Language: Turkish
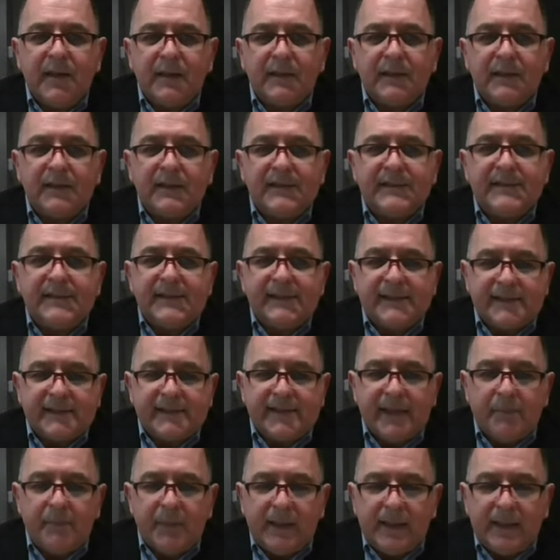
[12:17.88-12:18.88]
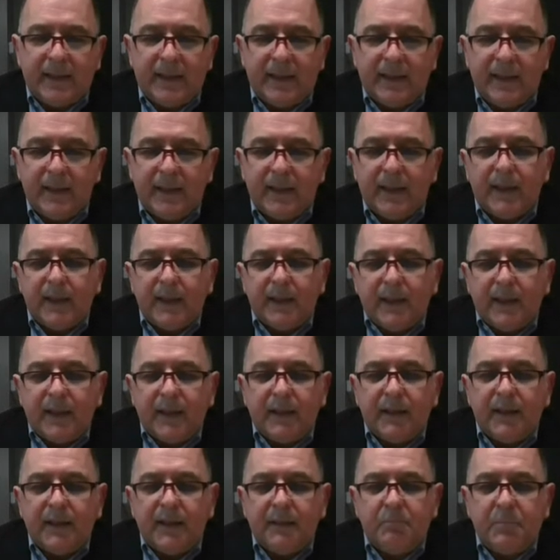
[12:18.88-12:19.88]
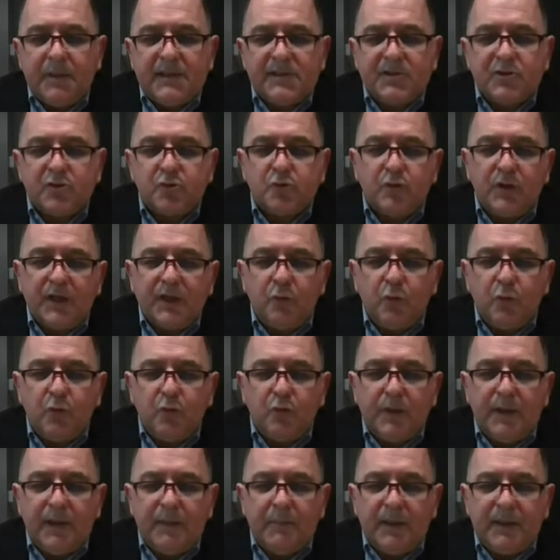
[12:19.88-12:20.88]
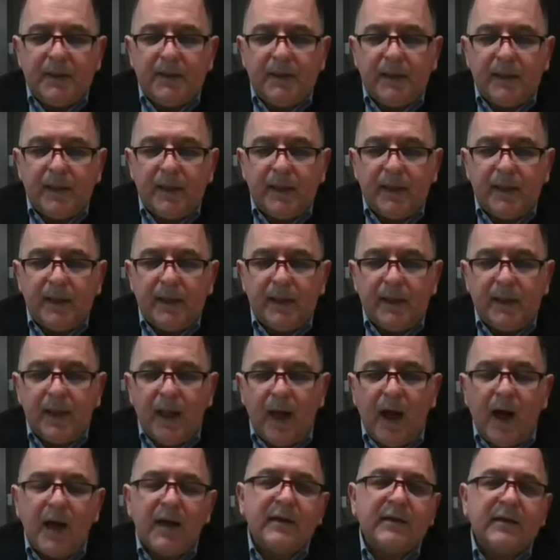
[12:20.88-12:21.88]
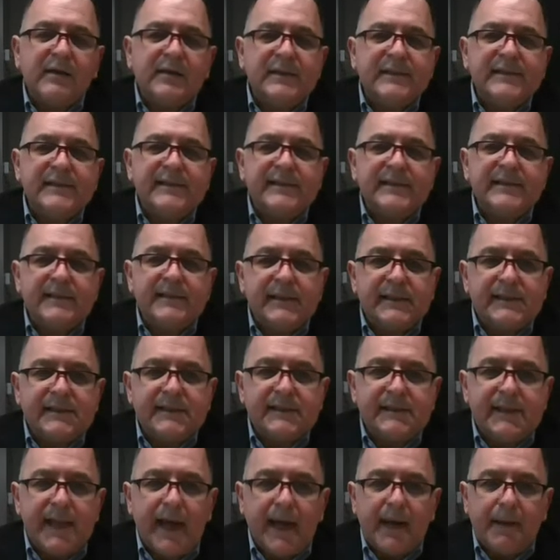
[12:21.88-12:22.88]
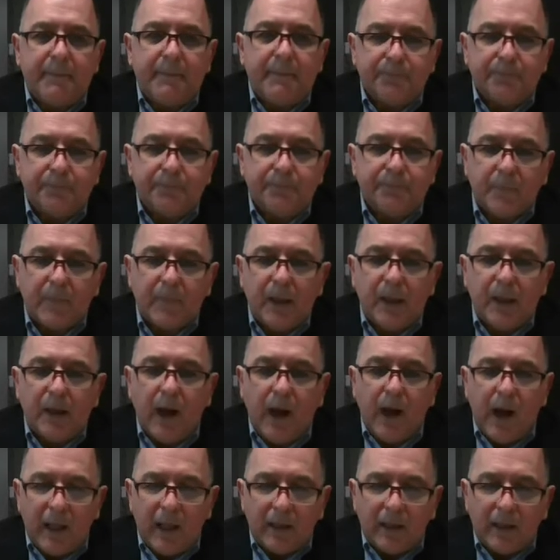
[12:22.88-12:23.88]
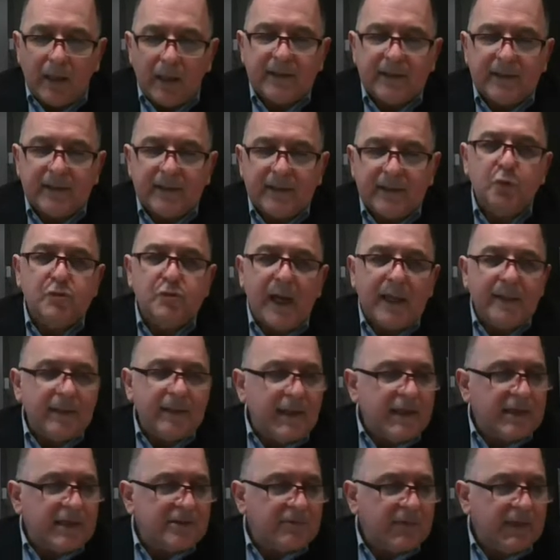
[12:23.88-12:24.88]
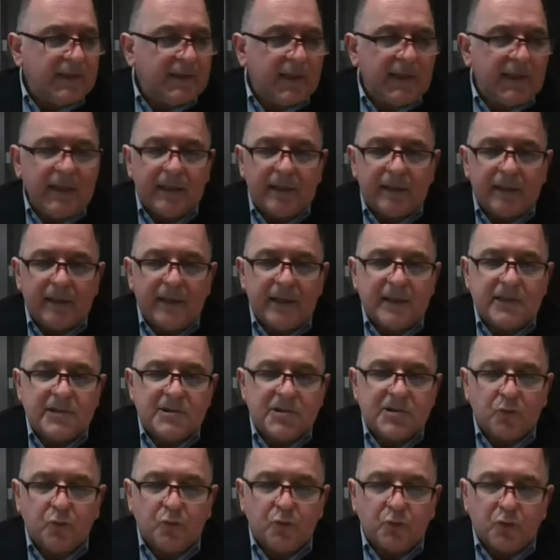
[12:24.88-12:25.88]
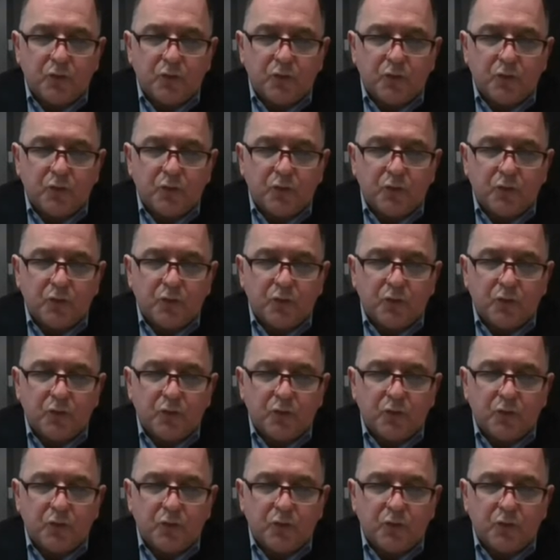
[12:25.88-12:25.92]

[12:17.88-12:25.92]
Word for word: emeklilik sistemini e, bir süre gündemin e, arka sırasına aldı düzenleyici ve denetleyici